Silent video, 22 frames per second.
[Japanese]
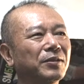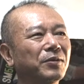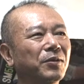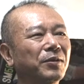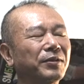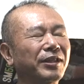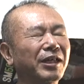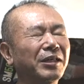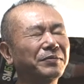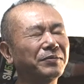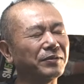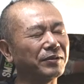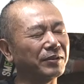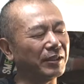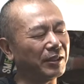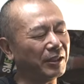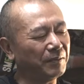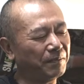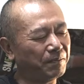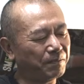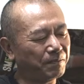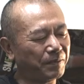これ多分
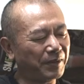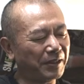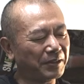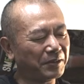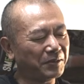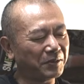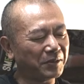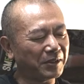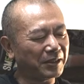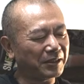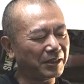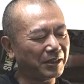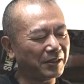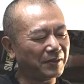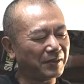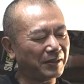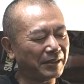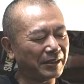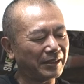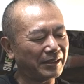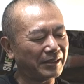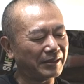ね、一般の方
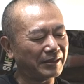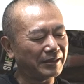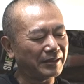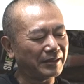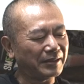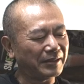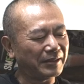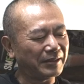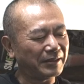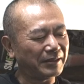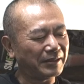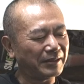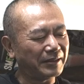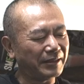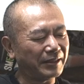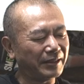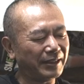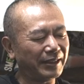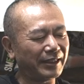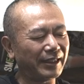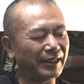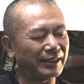は
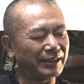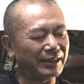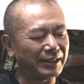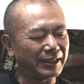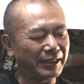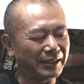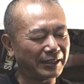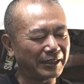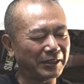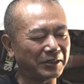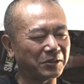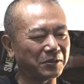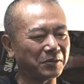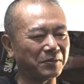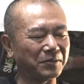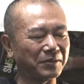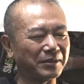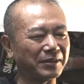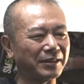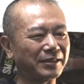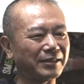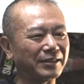理解しがたいと思
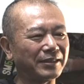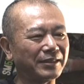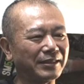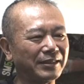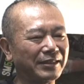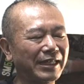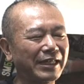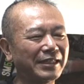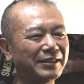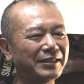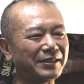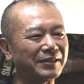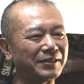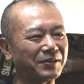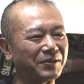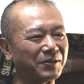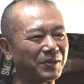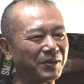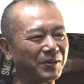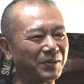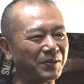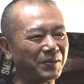うんです。なぜ
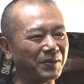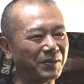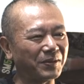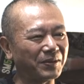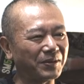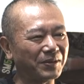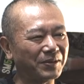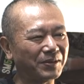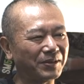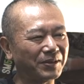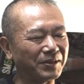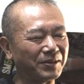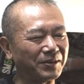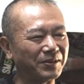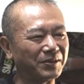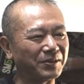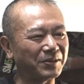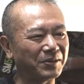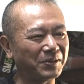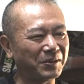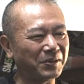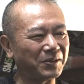それをす
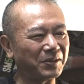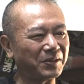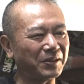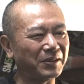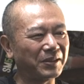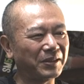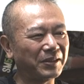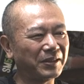ると